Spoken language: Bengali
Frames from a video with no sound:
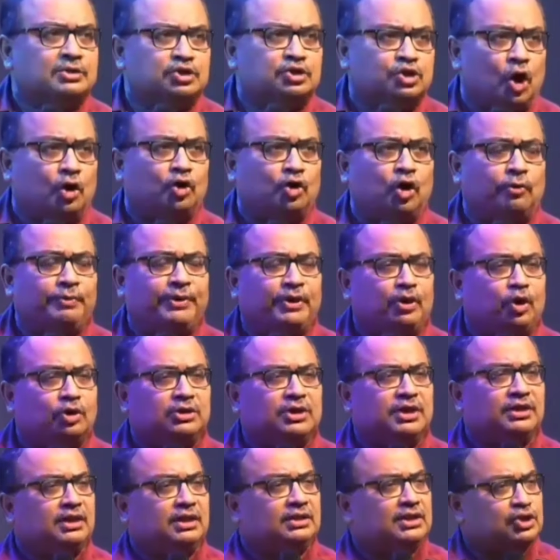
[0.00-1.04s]

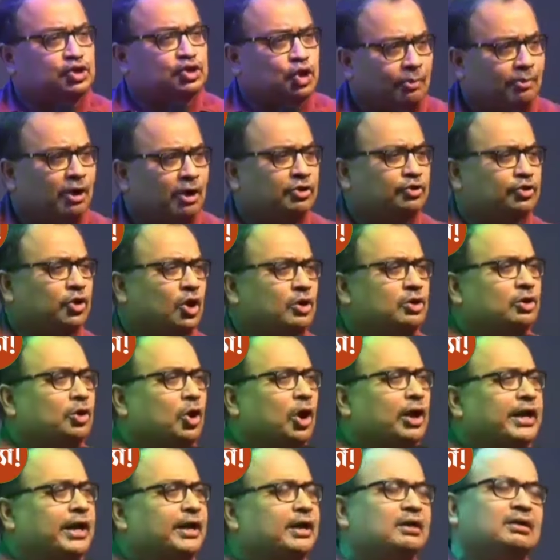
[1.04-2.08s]
জনবিরোধী নীতি সমর্থন
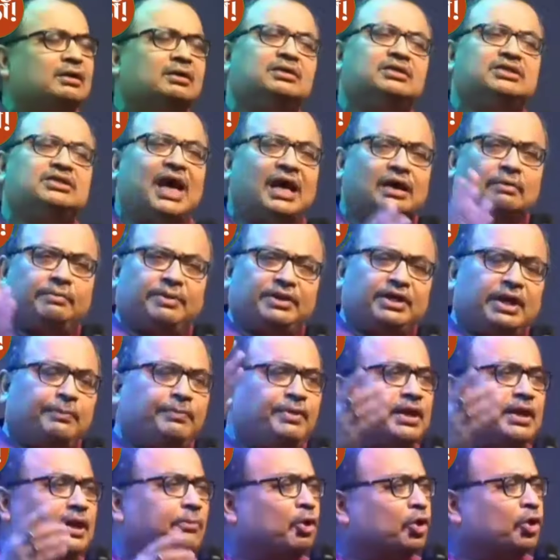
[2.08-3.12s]
করেন যান
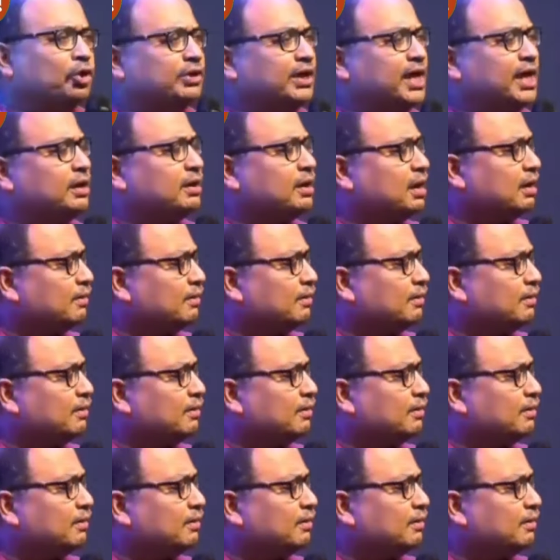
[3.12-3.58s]
বিজেপিকে ভোট দিন